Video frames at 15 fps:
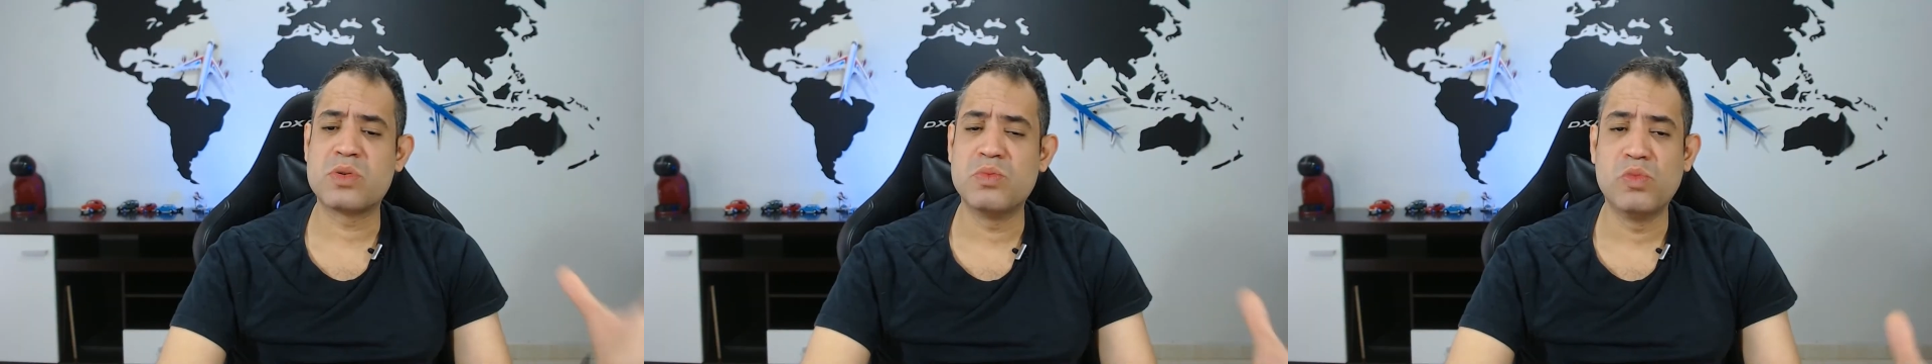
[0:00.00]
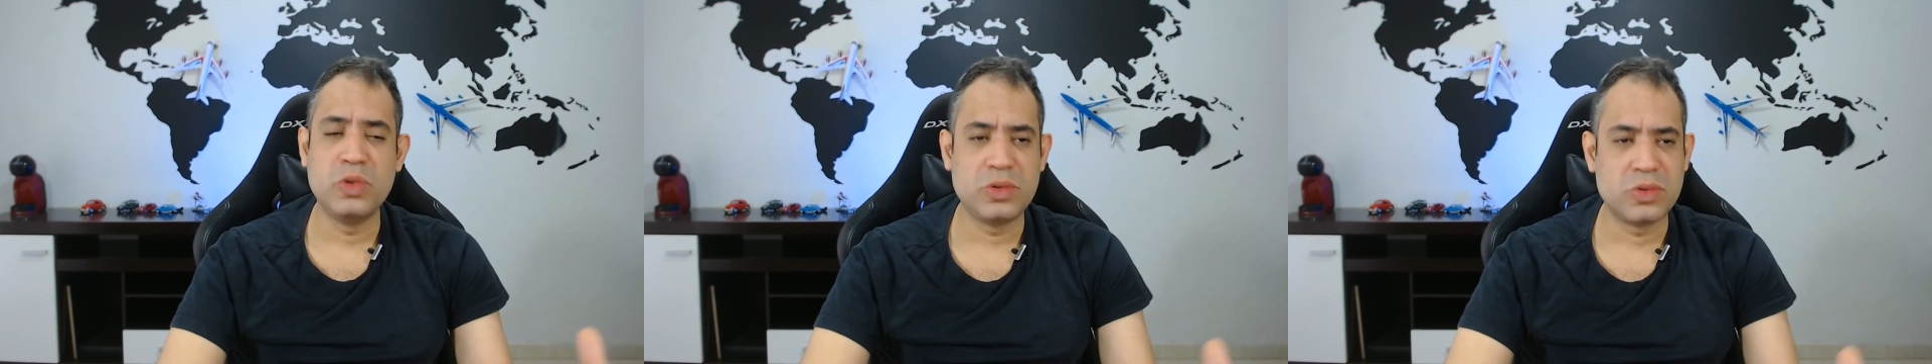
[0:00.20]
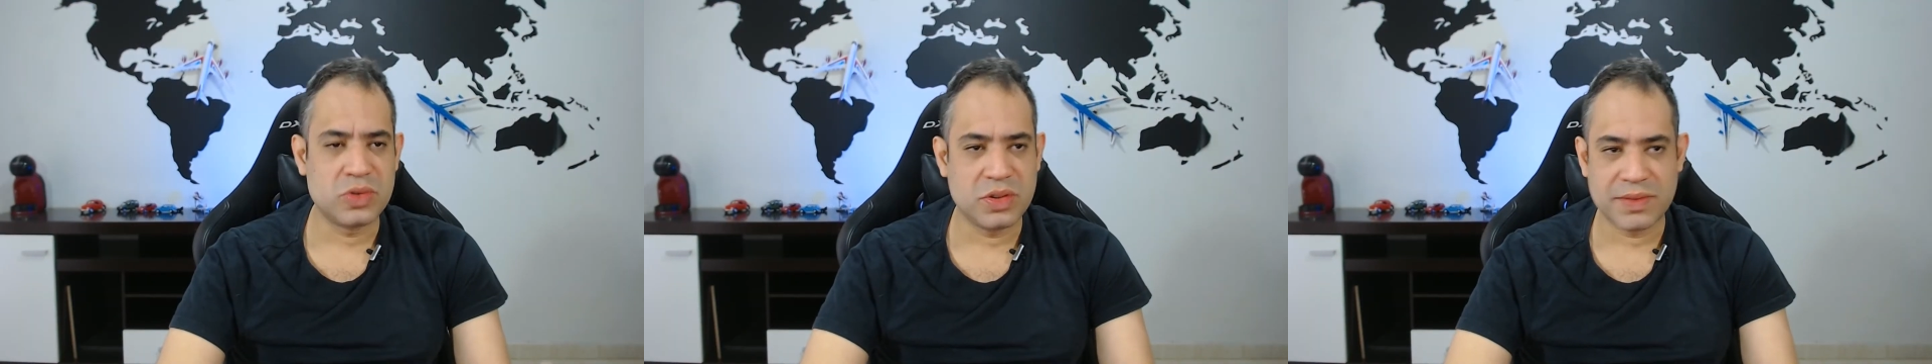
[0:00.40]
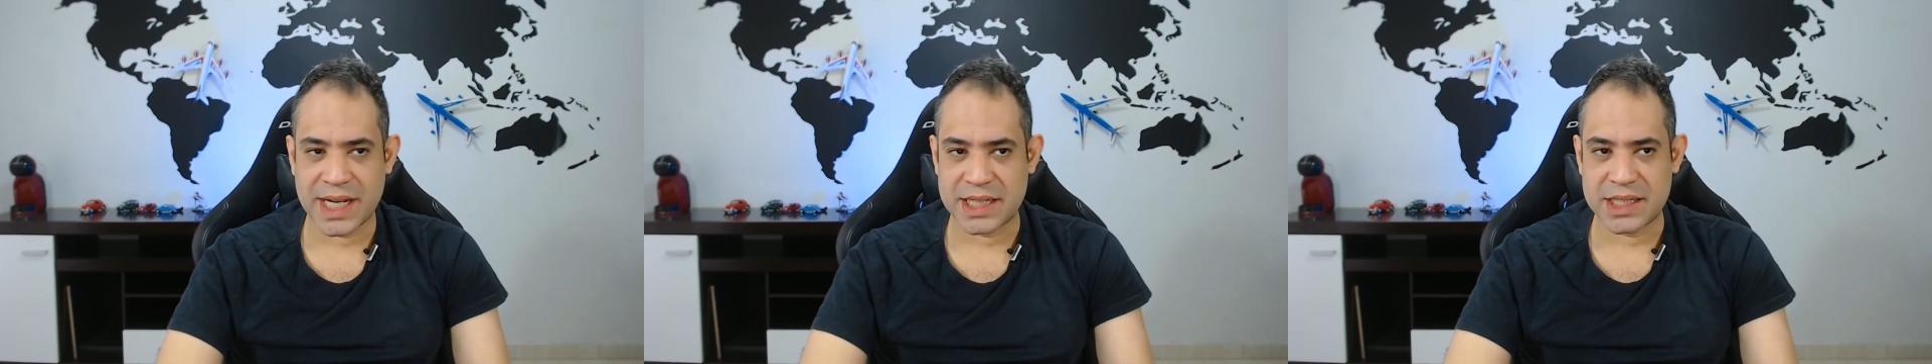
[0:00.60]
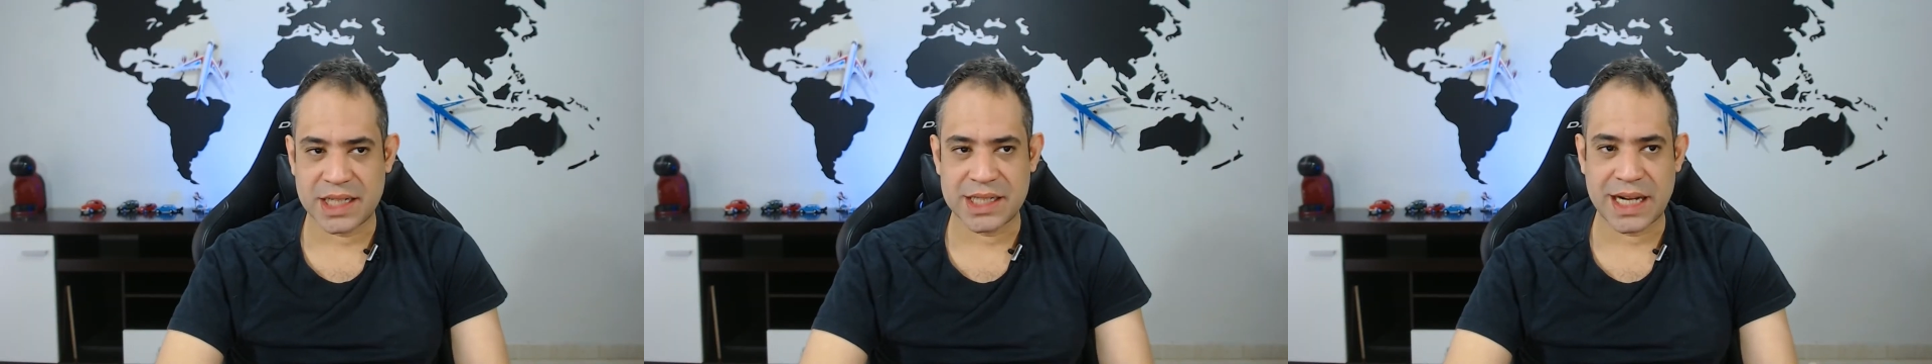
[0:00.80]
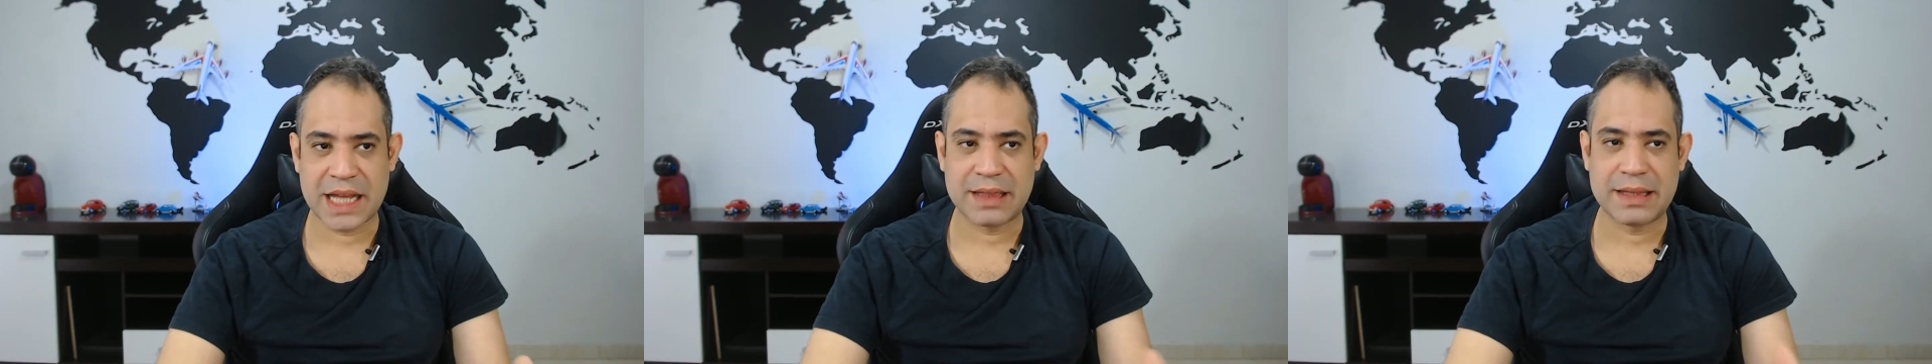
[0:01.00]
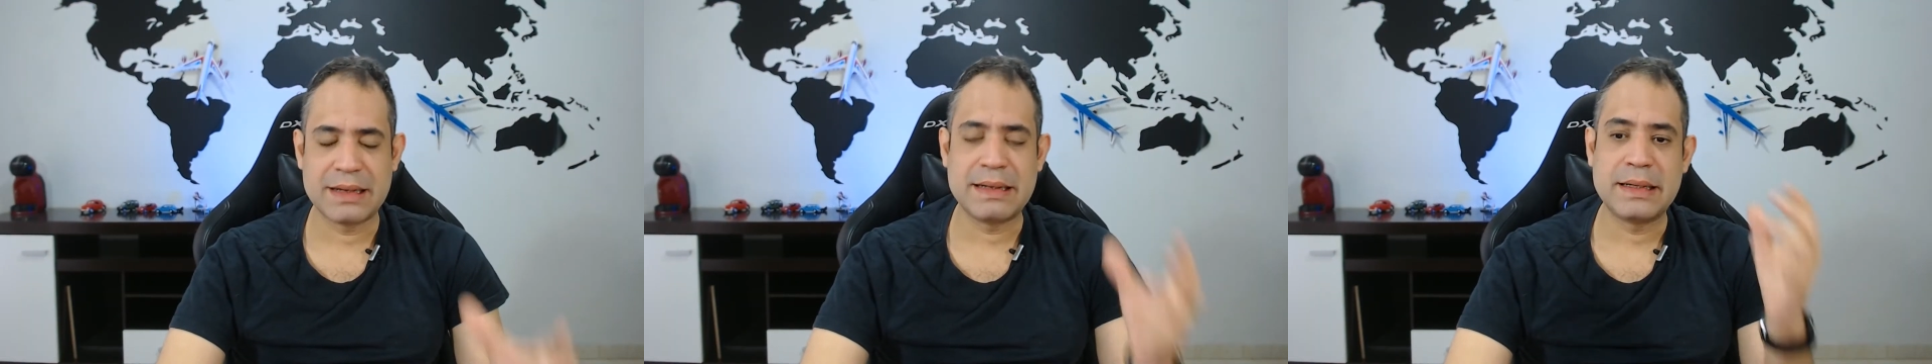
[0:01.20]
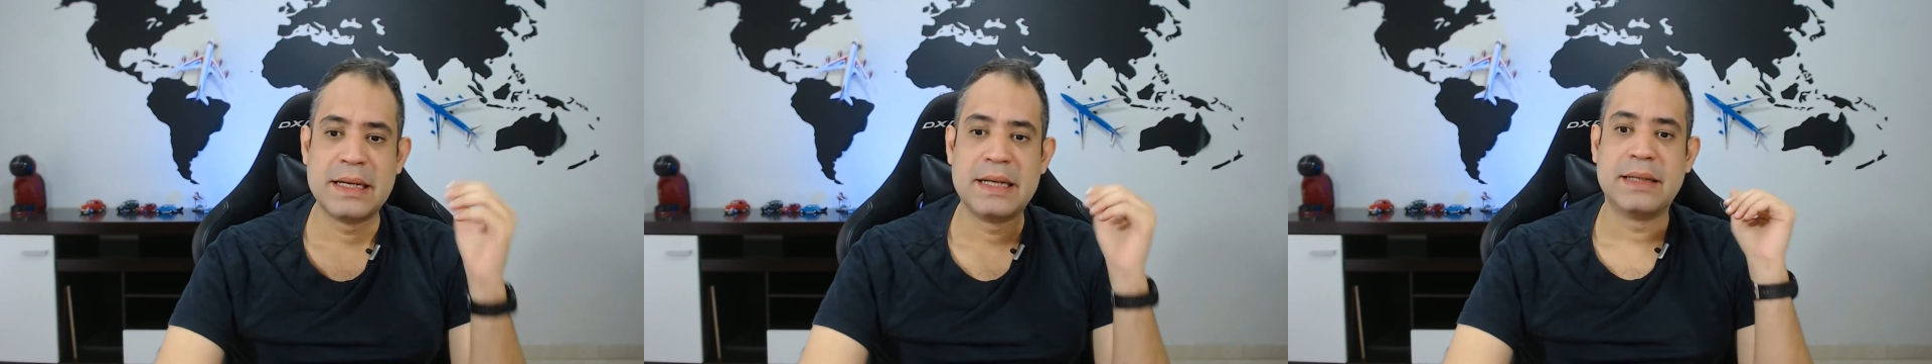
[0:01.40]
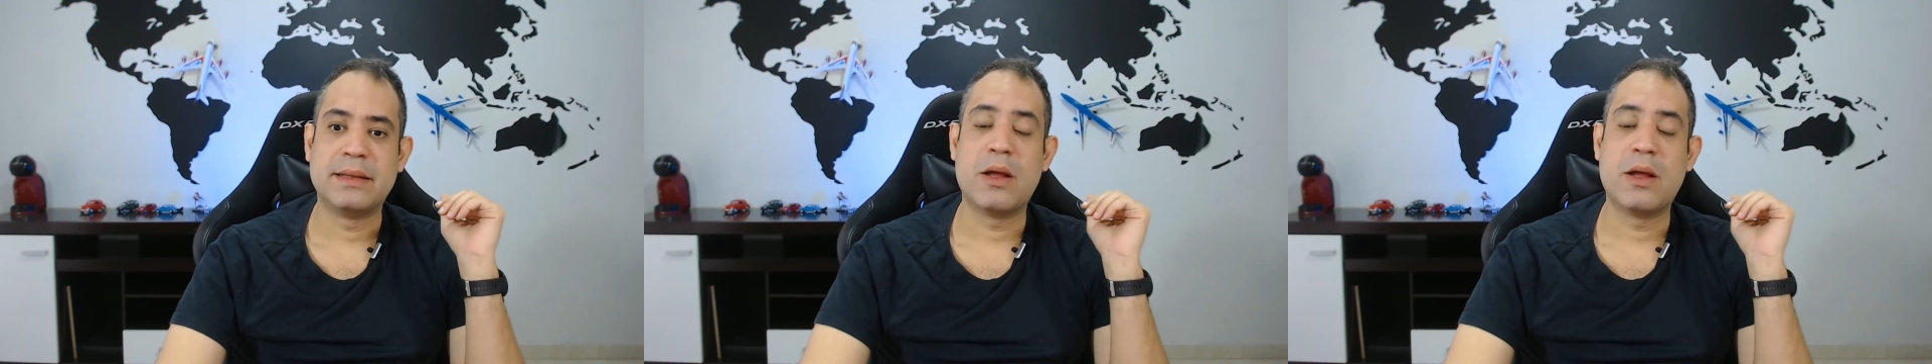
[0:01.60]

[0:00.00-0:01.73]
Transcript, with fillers: muito de viajar de Latam,